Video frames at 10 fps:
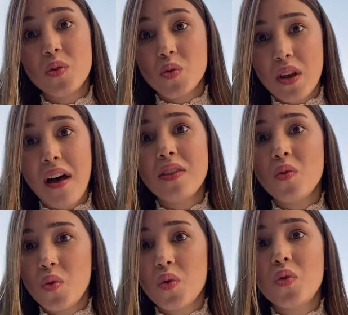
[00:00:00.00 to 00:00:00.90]
düzenli
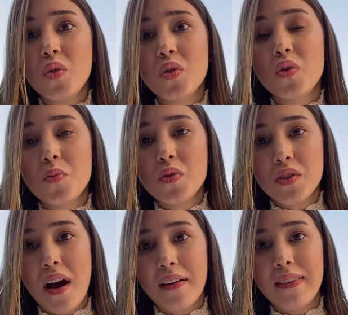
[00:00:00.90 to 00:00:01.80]
uyku uyuduğumuz
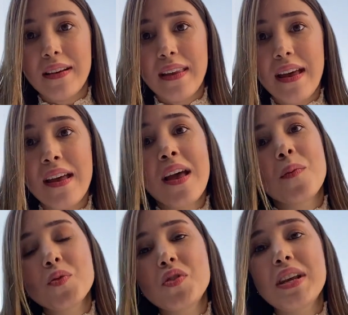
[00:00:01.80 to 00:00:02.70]
takdirde
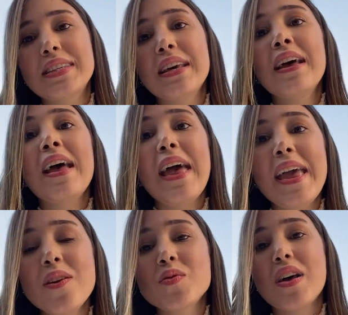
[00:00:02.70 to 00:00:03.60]
bu süreci
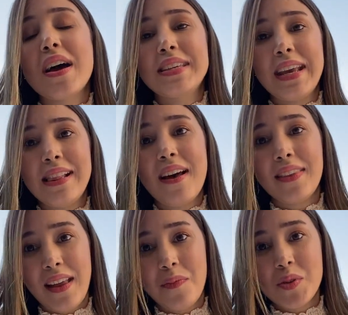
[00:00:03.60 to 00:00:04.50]
en güzel şekilde
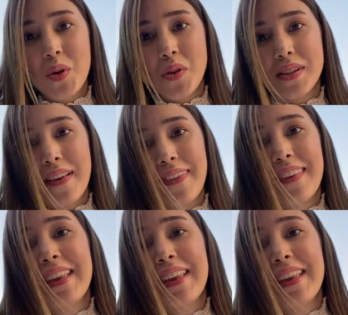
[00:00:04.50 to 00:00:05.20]
atlatmış olacağız.